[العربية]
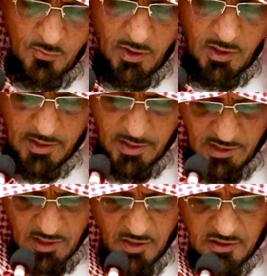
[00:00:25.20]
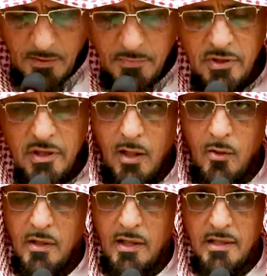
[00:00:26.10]
وكذلك مكتب
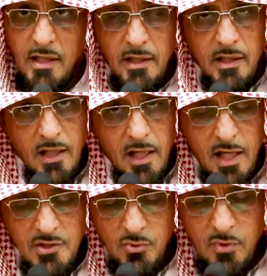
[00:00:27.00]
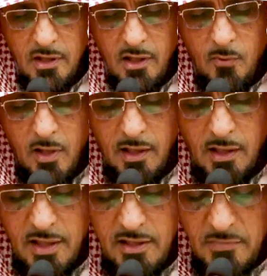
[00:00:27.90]
الدعوة وكذلك أشكر الإخوة
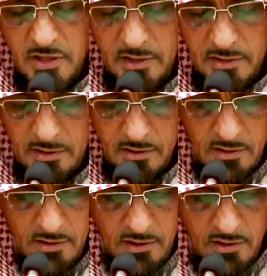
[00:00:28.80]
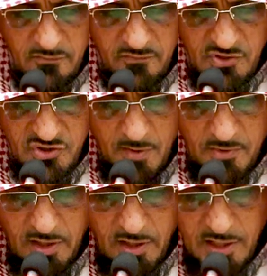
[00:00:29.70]
القائمين
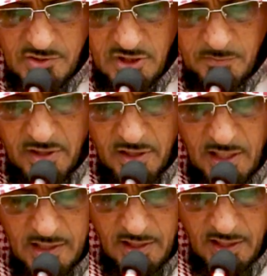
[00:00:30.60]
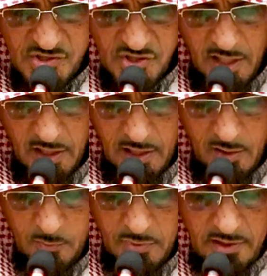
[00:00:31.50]
بجامع الراجح بالرياض حرسها
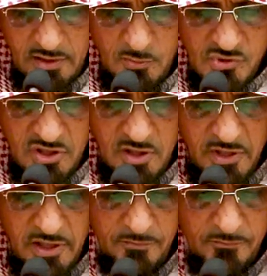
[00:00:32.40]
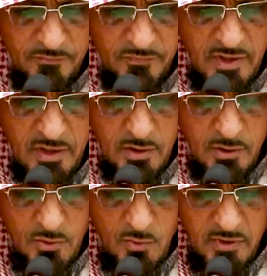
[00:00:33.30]
الله بلاد المسلمين
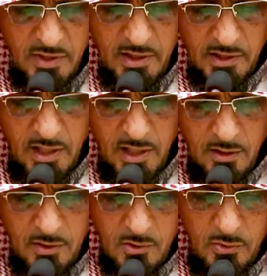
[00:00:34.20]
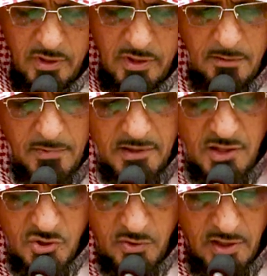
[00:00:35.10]
وذلك كله
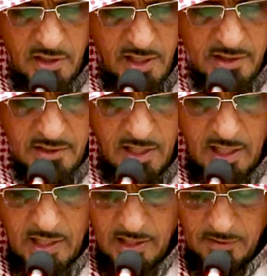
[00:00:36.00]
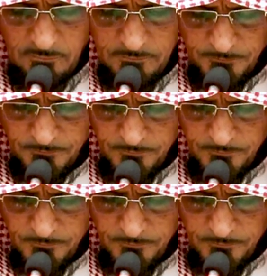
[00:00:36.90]
بعد شكر الله تعالى